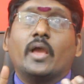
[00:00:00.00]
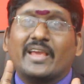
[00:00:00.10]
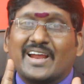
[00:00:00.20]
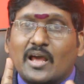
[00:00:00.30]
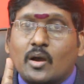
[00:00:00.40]

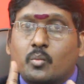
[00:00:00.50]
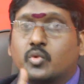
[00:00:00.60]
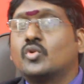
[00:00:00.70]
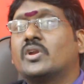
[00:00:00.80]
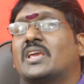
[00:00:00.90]
ఇక్కడ
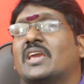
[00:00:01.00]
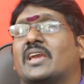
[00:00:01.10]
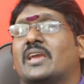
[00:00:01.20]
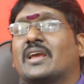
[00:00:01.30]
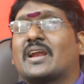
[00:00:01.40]
బుధుడికి
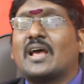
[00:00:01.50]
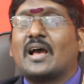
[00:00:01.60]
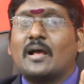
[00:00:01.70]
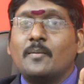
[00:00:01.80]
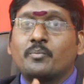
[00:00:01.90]
ఇక్కడ
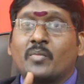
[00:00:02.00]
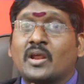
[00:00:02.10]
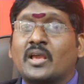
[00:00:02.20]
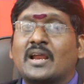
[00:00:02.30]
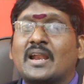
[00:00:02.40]

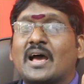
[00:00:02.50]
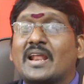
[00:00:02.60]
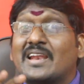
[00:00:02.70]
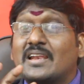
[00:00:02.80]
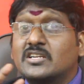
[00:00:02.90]
మనకి ఇక్కడ
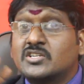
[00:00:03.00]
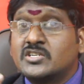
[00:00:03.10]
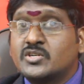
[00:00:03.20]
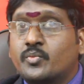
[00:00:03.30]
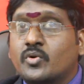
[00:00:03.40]

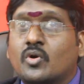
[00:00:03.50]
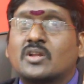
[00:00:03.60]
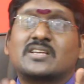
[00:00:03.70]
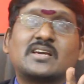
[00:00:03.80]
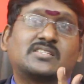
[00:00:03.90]
రిలేషన్షిప్ను
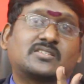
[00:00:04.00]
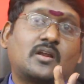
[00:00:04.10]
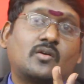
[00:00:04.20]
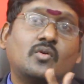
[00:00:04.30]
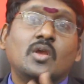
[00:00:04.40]

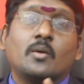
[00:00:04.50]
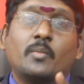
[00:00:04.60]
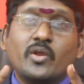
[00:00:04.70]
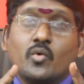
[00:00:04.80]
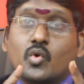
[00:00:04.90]
కొనసాగిస్తాడు
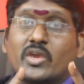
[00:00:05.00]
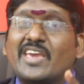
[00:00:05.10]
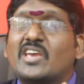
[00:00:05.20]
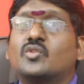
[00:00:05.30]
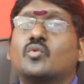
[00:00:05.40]
మరియు
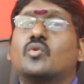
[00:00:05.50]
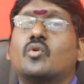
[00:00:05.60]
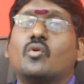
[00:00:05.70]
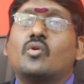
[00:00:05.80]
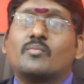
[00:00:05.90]
కేతువుకు
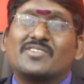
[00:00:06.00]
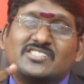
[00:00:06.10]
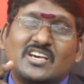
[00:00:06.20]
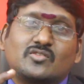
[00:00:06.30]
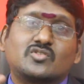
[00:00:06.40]

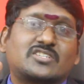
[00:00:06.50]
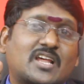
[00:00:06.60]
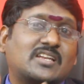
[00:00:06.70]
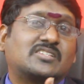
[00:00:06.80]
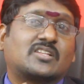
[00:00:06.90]
మంచి
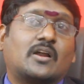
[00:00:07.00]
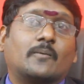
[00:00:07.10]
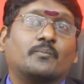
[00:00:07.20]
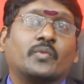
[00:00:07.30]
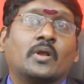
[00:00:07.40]
అదృష్టాన్ని ఇస్తాడు
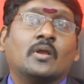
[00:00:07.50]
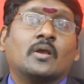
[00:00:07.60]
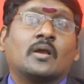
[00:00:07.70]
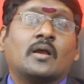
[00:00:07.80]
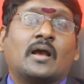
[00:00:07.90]

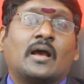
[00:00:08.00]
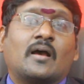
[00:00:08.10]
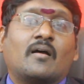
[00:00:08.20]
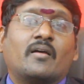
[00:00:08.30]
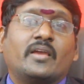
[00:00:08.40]

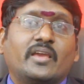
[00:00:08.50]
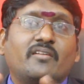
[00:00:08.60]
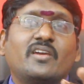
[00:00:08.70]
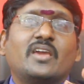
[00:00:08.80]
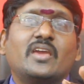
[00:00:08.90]

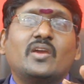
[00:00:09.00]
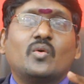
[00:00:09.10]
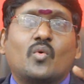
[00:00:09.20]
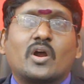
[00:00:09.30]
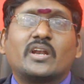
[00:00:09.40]
ఇవి
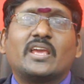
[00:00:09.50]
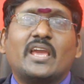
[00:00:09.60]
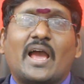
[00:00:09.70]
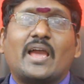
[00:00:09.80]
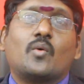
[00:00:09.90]
ఒకటి
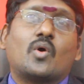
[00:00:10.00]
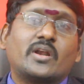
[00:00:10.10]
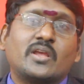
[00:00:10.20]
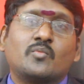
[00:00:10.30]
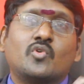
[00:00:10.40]

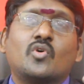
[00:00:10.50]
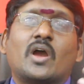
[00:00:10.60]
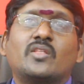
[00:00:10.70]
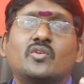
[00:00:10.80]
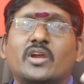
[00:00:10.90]
ఒకటి మూడు
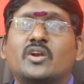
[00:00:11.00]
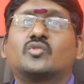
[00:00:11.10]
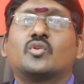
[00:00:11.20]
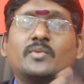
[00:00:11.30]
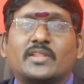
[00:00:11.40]
ఐదు ఏడు
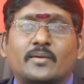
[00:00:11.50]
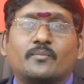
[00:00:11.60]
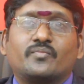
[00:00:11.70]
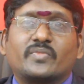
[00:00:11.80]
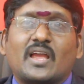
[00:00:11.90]
తొమ్మిది
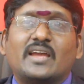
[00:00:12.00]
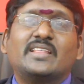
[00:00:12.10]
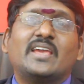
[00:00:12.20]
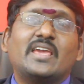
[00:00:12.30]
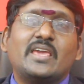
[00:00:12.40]

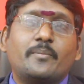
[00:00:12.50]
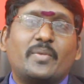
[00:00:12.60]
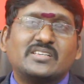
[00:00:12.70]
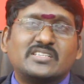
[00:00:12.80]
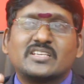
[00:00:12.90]
అయితే ఈ
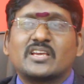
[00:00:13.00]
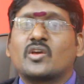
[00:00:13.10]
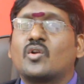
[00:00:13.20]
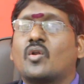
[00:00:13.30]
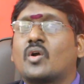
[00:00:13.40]
బేసి
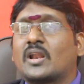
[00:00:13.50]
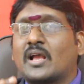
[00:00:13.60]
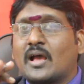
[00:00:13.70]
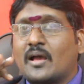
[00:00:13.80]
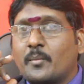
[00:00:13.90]
సంఖ్యలలో కనుక
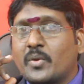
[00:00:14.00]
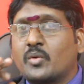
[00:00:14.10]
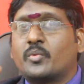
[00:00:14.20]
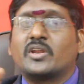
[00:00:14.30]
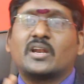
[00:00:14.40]
మీరు
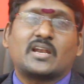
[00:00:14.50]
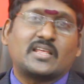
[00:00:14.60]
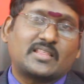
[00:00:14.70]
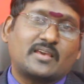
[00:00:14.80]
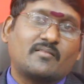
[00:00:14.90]

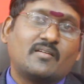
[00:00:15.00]
పుట్టినట్టయితే